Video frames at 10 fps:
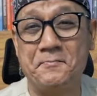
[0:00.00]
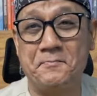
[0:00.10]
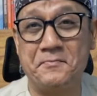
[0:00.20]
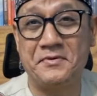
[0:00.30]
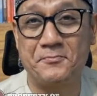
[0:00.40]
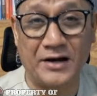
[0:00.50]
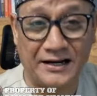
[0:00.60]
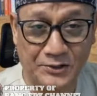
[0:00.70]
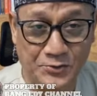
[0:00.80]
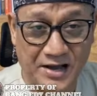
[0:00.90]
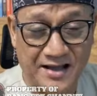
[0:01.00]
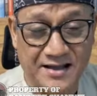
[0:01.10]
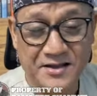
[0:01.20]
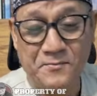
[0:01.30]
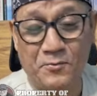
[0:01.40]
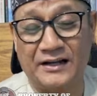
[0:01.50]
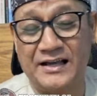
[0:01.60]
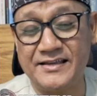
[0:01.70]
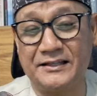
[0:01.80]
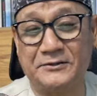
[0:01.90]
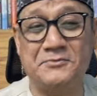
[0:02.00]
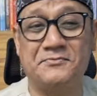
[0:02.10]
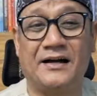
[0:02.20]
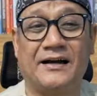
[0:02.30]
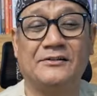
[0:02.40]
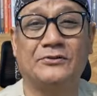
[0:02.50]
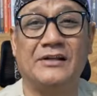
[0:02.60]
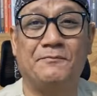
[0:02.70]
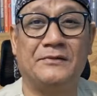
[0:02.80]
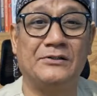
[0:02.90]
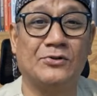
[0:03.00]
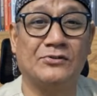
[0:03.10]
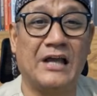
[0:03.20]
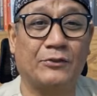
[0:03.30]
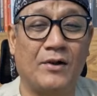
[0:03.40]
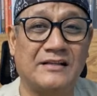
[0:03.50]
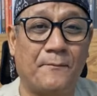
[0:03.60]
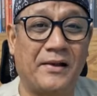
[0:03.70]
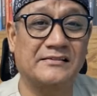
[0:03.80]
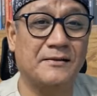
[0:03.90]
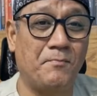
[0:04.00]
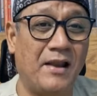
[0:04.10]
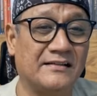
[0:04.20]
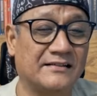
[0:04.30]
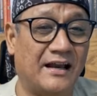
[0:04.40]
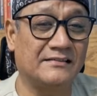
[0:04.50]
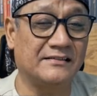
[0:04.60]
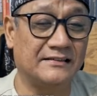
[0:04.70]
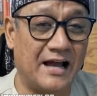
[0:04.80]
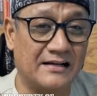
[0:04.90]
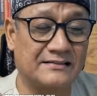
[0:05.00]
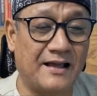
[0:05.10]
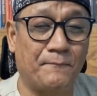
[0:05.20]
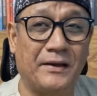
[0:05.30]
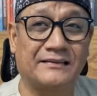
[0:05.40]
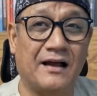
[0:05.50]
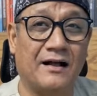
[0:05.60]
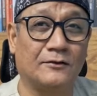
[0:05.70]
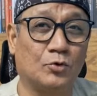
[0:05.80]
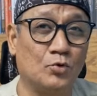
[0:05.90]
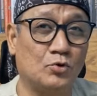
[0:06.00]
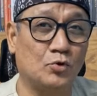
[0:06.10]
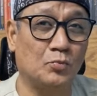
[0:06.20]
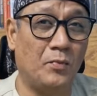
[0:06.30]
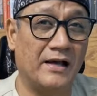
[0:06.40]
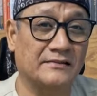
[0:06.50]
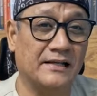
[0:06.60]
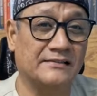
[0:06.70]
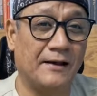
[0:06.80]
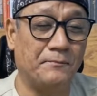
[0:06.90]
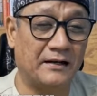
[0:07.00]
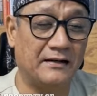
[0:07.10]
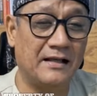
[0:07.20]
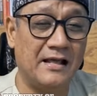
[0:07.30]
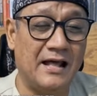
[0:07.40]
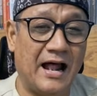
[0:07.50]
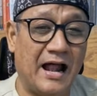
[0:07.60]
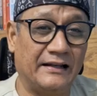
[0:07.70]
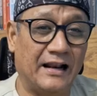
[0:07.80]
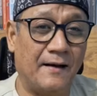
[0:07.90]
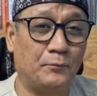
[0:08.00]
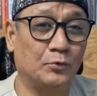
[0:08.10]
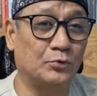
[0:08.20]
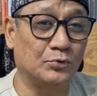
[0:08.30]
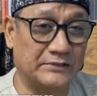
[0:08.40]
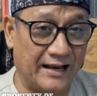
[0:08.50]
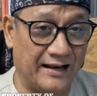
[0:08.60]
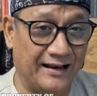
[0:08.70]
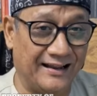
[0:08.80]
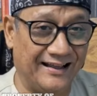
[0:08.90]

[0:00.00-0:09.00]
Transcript: bukan dia juga Bukan hanya itu, bahkan sudah menyusun jadwal sampai 11 kali sidang sampai tanggal 17 Desember adalah putusan.